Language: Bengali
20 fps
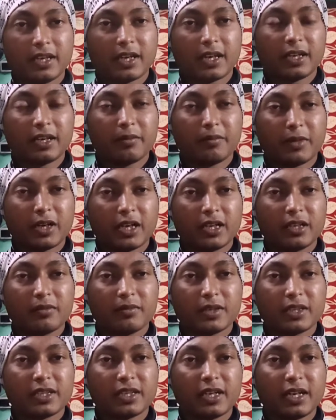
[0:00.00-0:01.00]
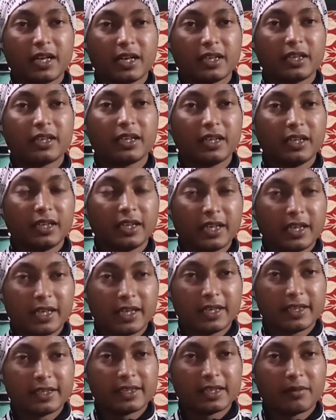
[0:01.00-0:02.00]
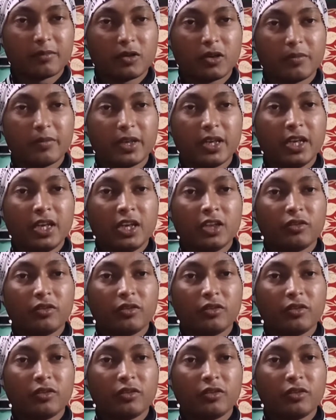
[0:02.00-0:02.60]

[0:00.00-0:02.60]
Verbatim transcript: এখানে মার্চ মাসের আট তারিখে এক্সাম হবে